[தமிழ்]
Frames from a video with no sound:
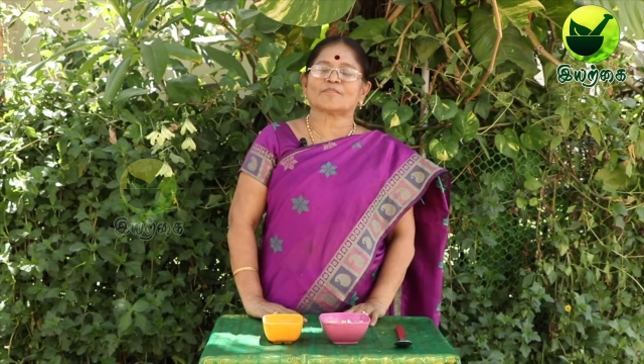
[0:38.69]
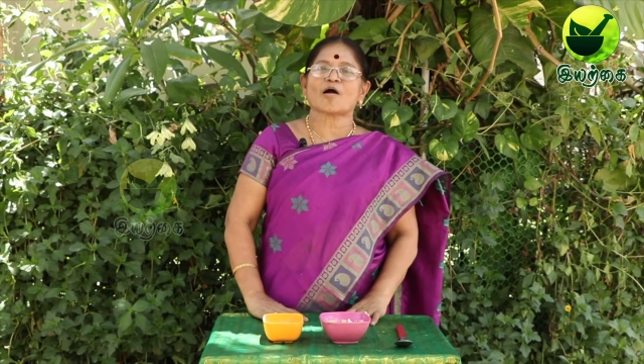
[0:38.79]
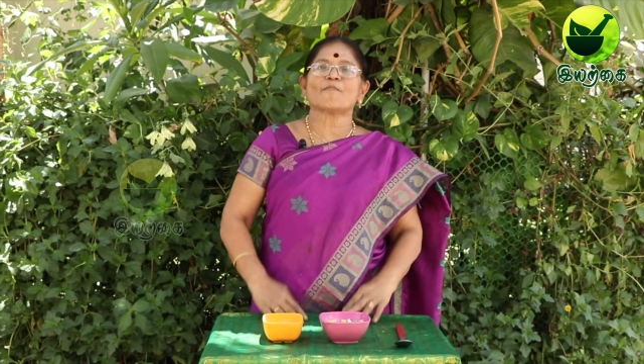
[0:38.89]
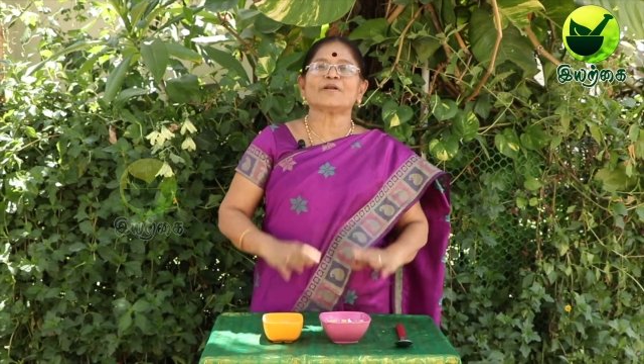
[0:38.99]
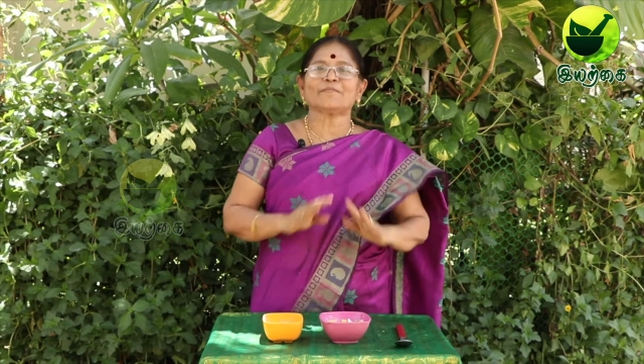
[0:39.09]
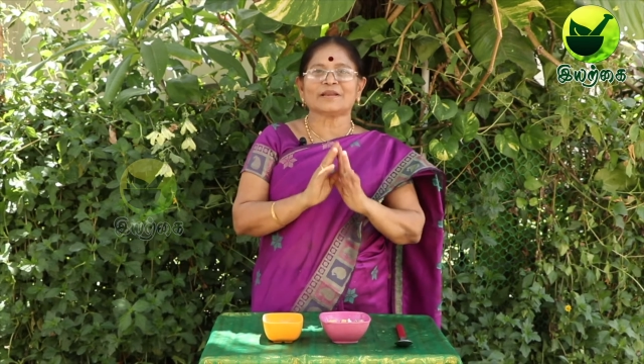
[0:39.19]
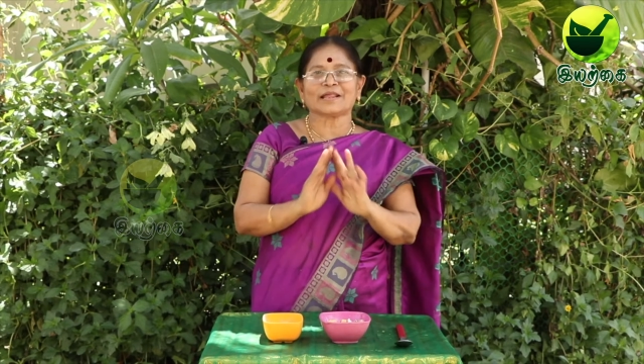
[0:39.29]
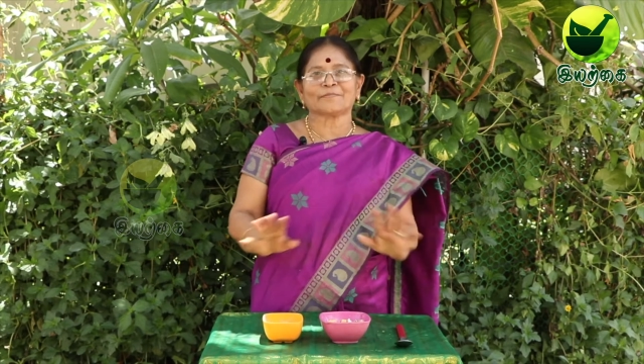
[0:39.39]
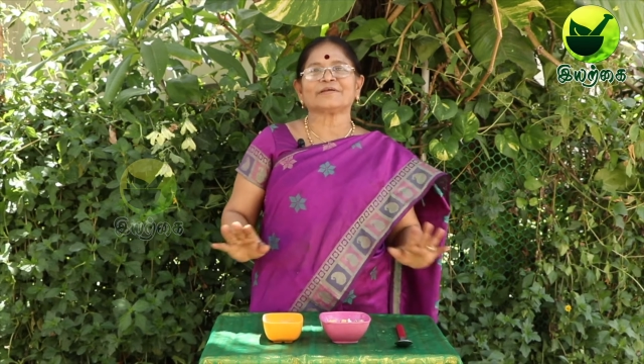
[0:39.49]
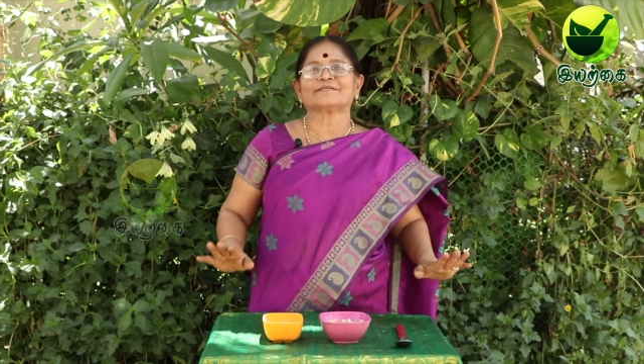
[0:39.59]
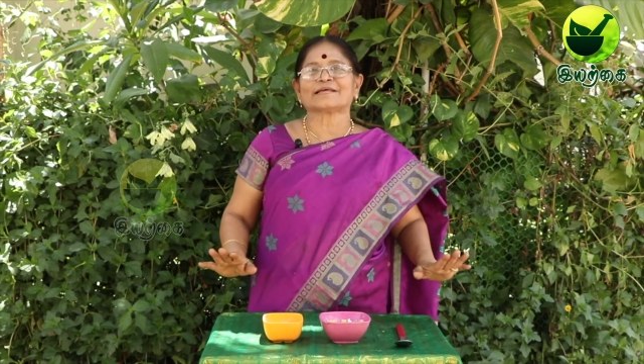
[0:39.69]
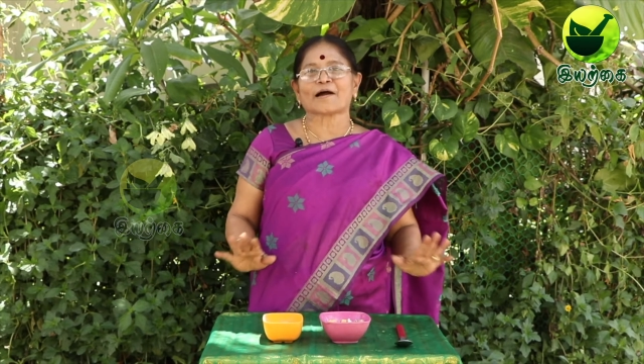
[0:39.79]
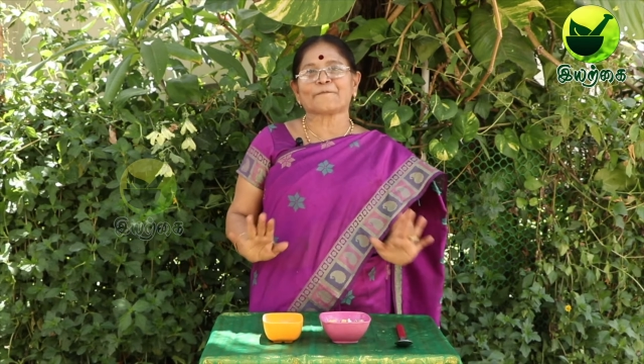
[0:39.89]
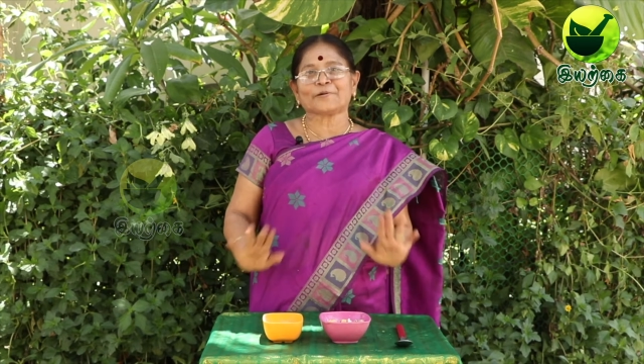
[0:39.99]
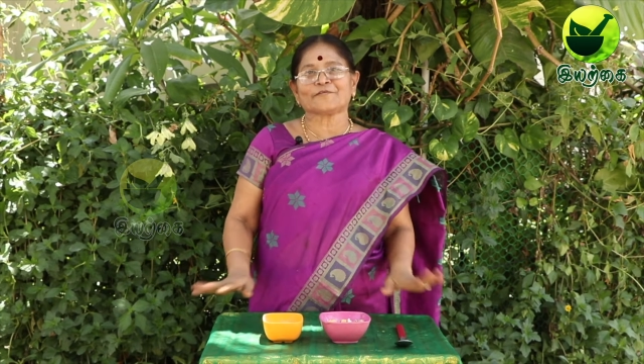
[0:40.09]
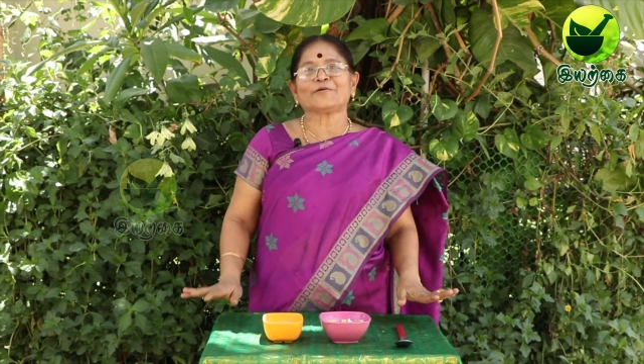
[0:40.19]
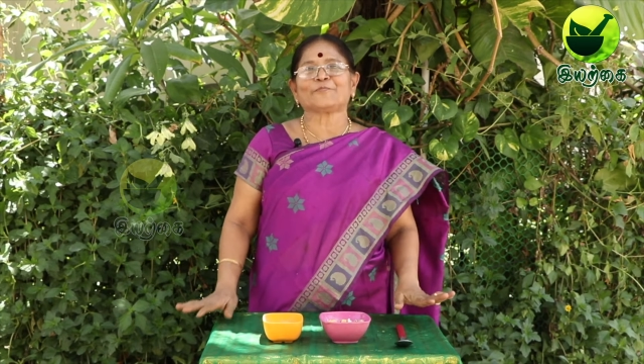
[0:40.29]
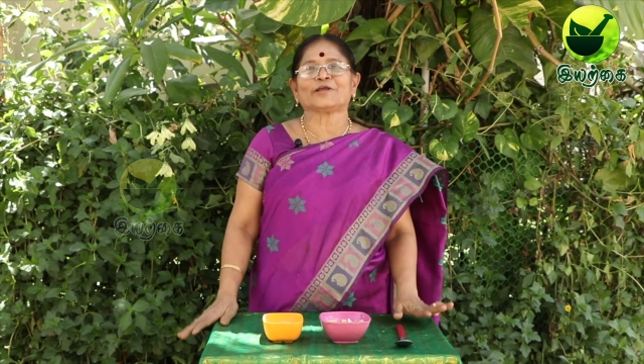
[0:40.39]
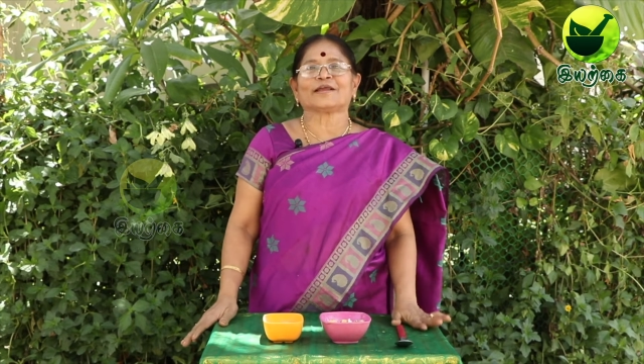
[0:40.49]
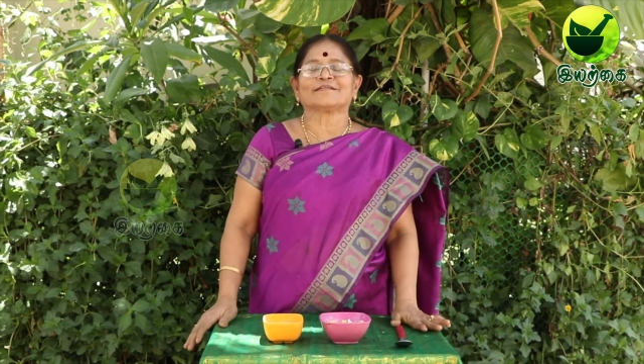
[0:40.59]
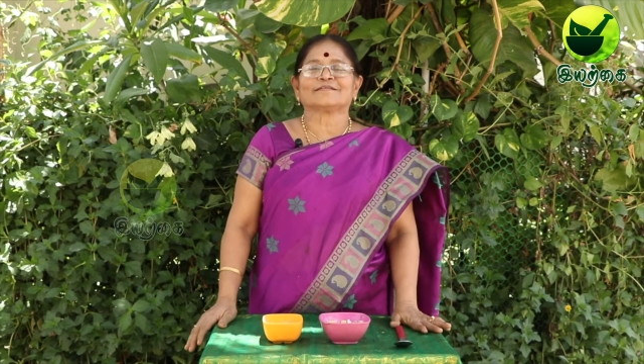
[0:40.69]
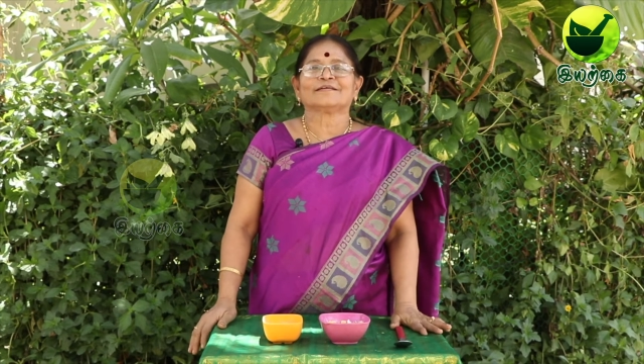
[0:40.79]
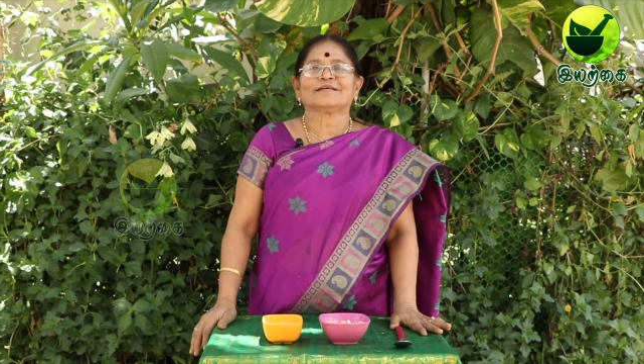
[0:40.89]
மாம்பழம் இல்லாமல் சாப்பிடவே பிடிக்காது